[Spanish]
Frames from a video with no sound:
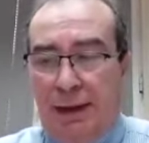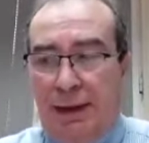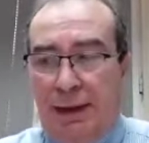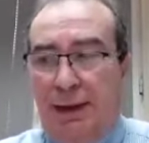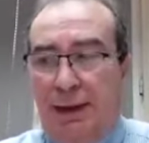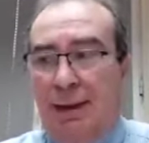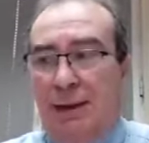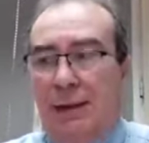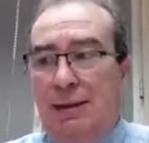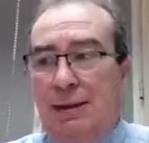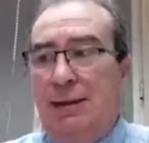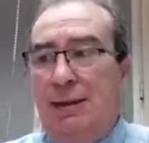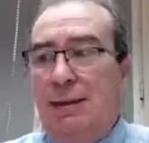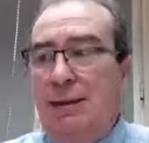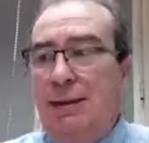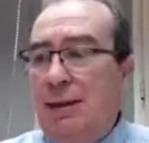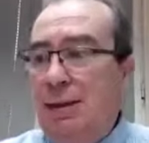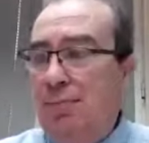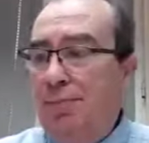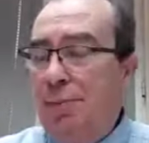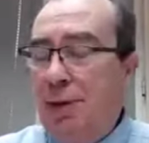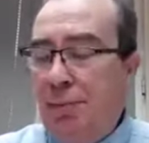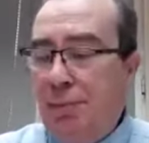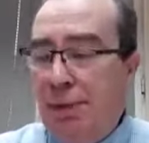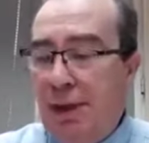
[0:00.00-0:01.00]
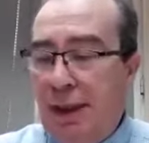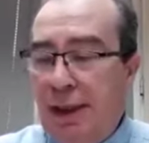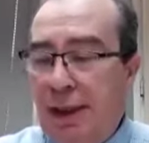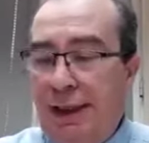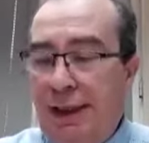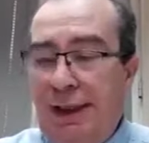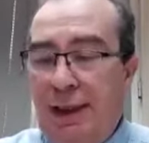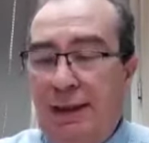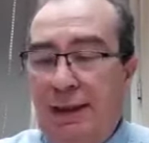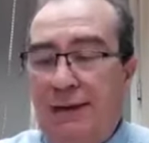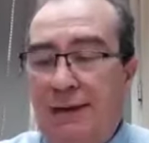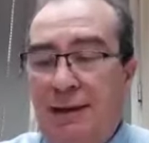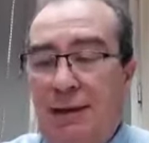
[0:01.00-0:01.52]
y allí
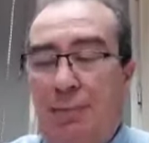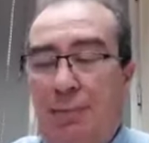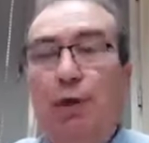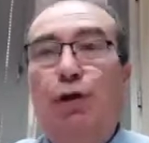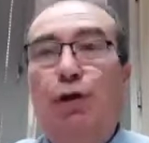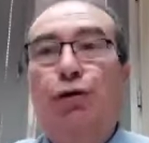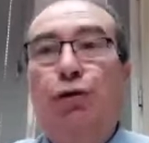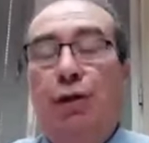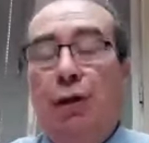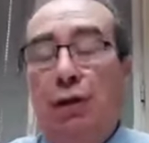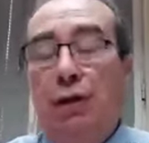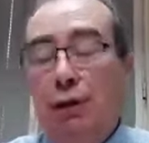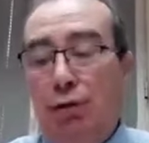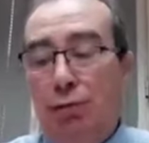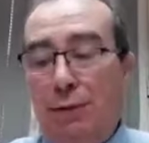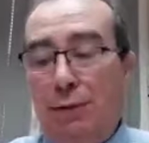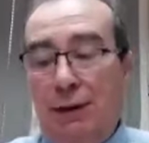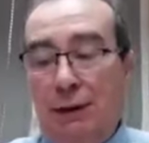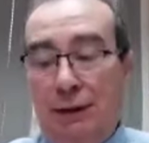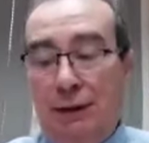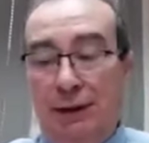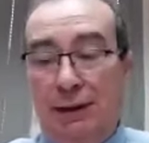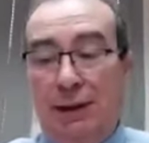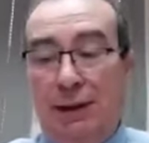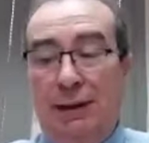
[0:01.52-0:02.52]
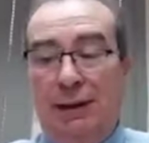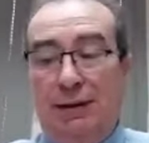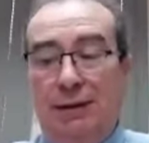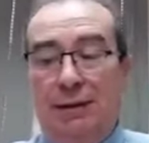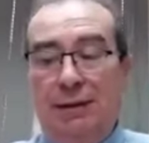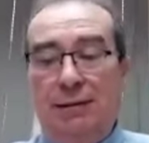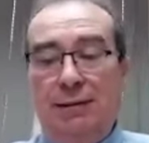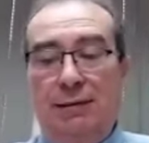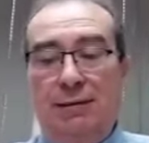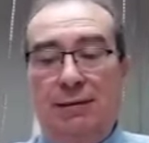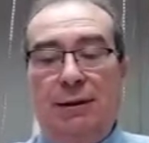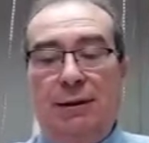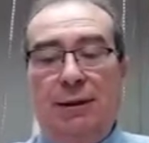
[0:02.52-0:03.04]
permanece hasta
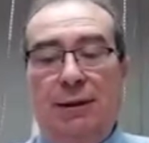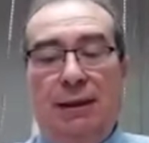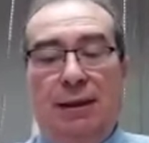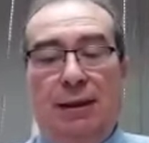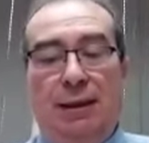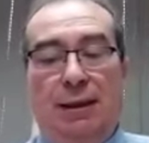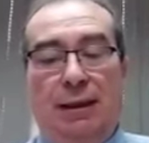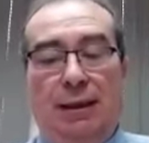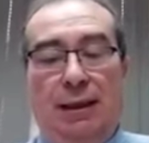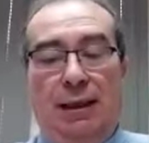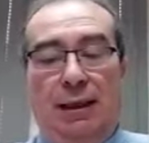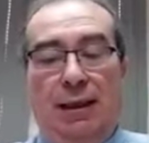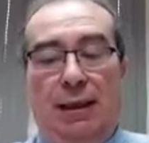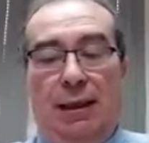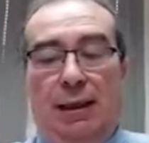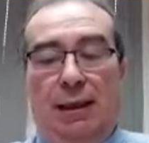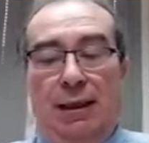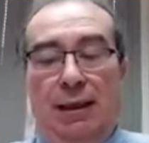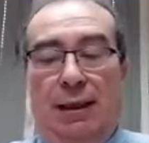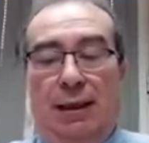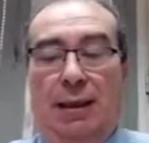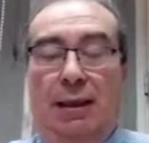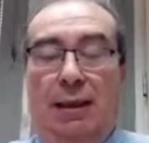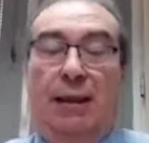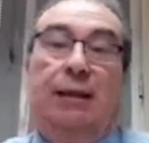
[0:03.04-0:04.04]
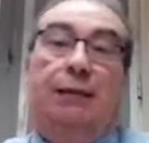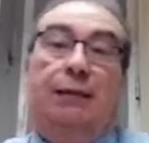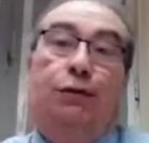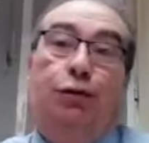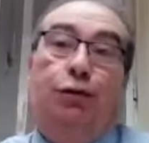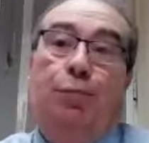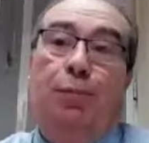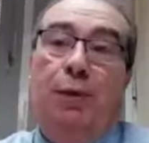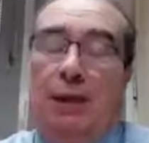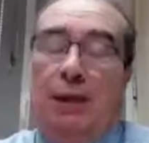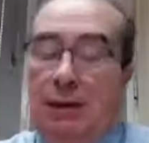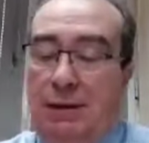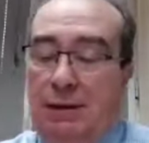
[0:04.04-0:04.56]
1823, en que las
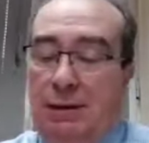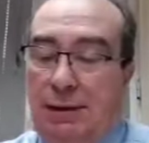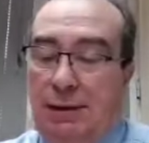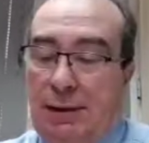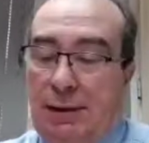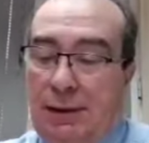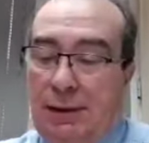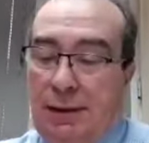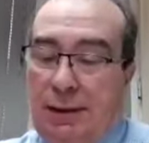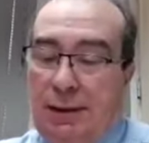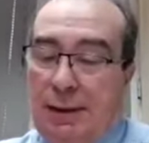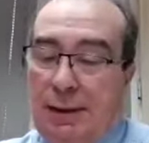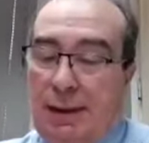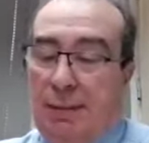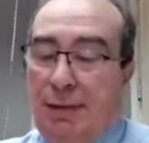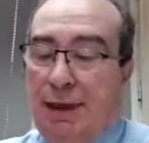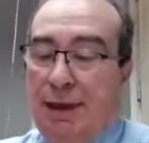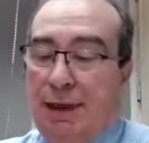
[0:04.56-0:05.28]
tropas, eh, el